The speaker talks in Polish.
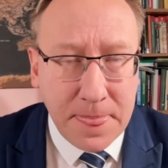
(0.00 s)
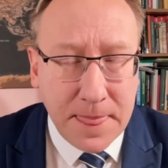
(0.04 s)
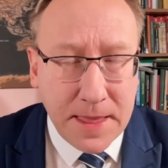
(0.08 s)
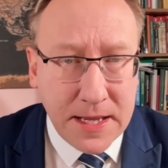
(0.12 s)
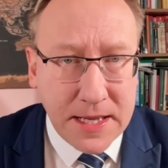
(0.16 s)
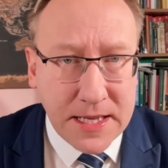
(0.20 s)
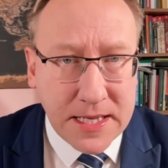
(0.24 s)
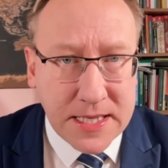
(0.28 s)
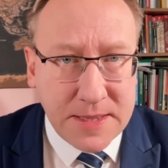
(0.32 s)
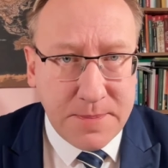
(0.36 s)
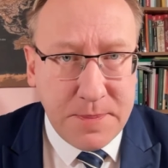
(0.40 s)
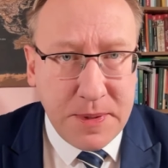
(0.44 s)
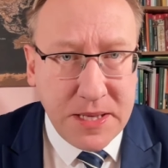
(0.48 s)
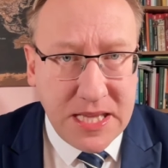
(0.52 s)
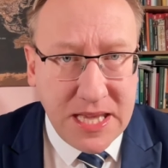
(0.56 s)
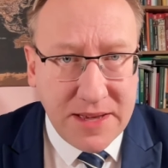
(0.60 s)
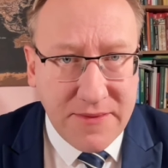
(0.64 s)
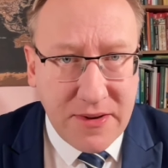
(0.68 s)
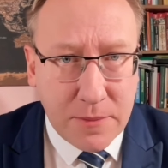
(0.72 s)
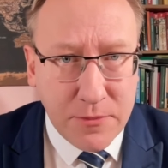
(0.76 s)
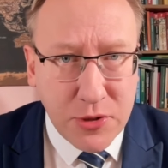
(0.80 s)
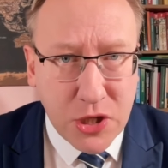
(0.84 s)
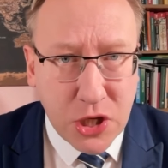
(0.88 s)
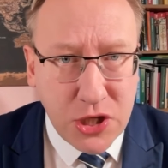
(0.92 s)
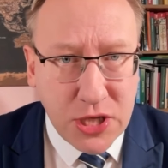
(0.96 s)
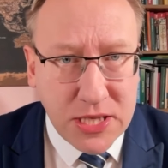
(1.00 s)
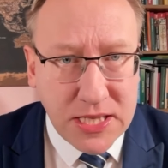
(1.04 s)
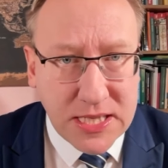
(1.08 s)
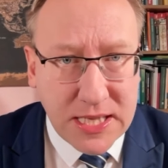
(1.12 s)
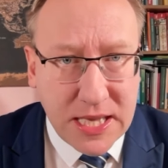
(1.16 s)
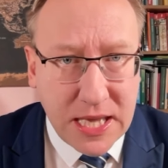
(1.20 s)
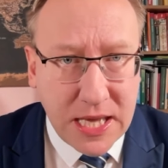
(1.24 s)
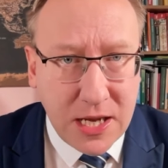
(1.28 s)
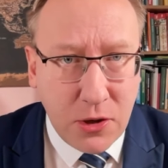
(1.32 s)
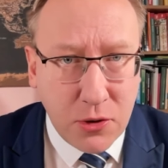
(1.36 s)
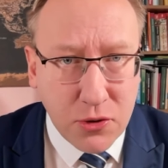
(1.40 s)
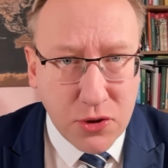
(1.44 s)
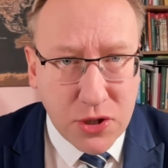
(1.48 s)
e, Zbigniewa
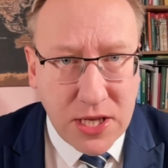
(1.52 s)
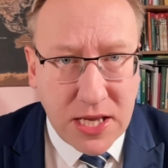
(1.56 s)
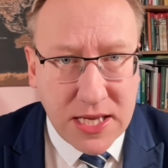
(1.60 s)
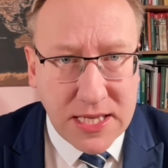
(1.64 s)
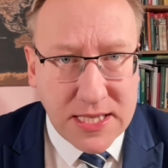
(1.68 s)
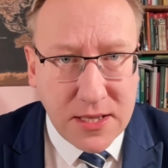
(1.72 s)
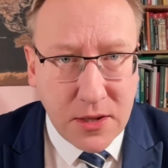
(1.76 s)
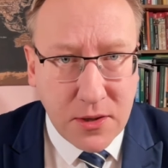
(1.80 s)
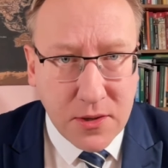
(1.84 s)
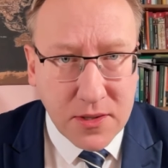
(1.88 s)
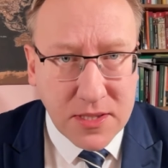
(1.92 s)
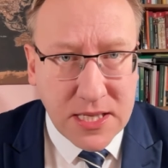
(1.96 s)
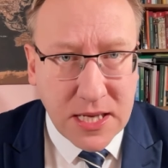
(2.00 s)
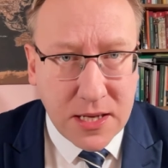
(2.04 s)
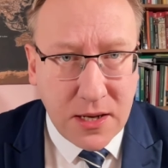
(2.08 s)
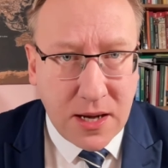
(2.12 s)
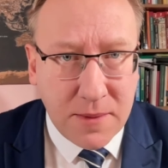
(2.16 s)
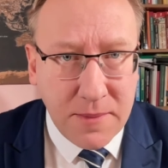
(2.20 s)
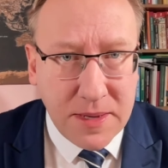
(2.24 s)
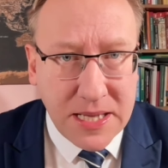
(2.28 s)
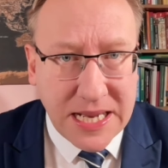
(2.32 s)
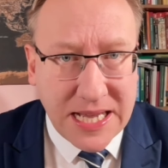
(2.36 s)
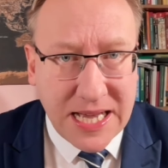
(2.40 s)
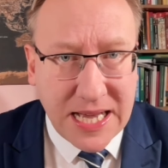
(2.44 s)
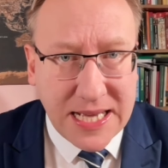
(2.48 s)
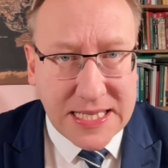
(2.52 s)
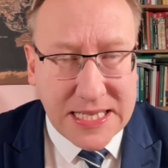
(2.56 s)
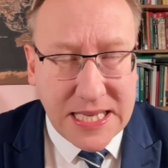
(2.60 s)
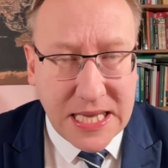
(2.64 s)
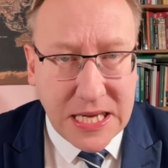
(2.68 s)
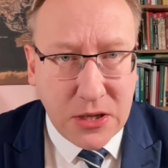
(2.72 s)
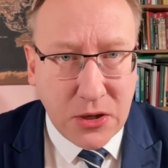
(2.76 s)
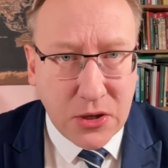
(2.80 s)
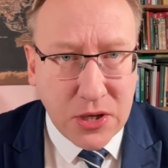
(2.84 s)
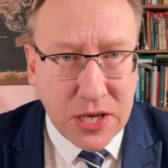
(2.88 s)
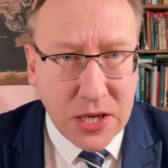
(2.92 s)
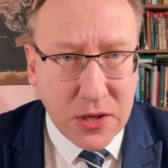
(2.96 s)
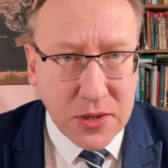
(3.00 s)
Brzezińskiego, już nieistniejącego
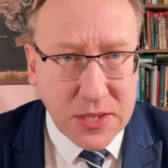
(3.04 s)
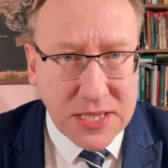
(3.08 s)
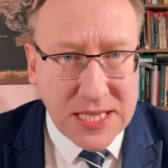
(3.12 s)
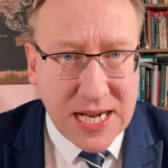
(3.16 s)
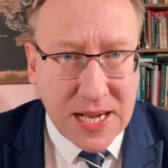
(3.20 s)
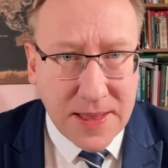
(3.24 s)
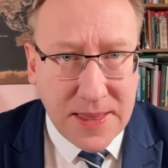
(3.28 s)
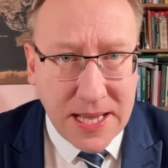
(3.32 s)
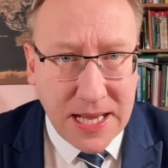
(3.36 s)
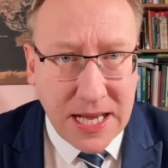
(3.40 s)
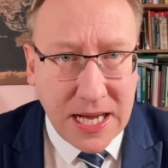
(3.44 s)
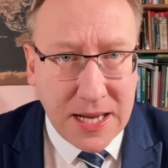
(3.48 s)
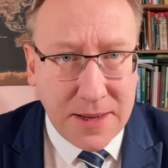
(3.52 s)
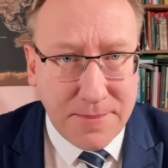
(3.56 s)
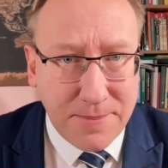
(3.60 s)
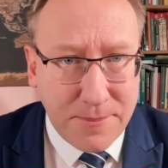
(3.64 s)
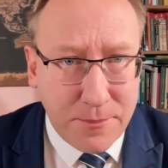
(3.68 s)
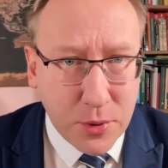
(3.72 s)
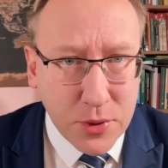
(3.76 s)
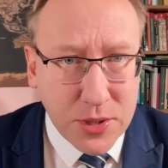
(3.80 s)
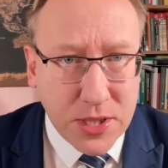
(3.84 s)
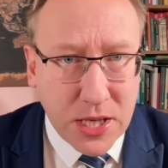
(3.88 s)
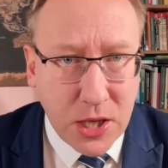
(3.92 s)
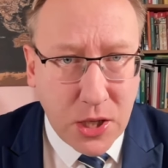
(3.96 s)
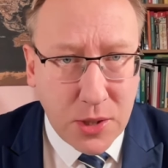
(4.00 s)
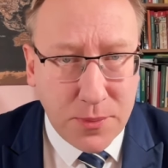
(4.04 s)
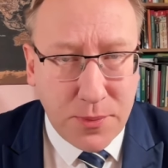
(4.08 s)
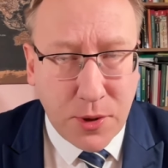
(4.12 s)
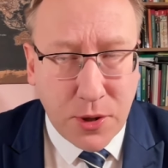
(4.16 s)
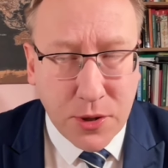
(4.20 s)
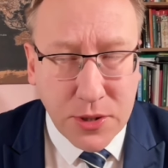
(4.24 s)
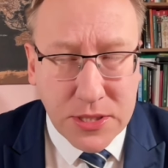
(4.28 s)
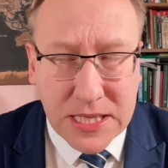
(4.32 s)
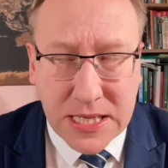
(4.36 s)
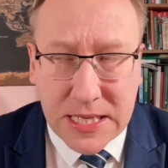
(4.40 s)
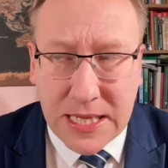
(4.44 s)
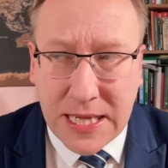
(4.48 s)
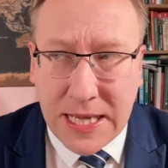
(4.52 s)
amerykańskiego geostratega polskiego
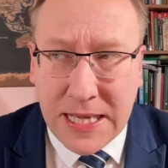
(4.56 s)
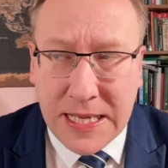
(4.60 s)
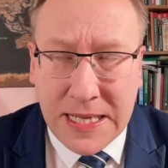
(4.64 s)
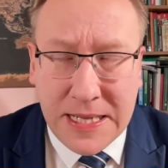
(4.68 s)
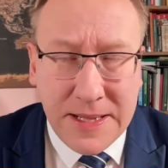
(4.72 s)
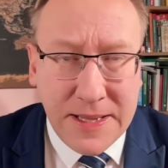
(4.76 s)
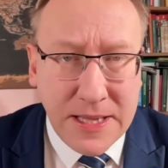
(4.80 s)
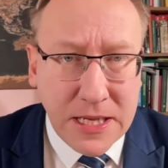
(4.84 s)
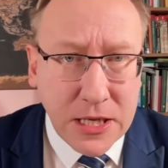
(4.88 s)
pochodzenia,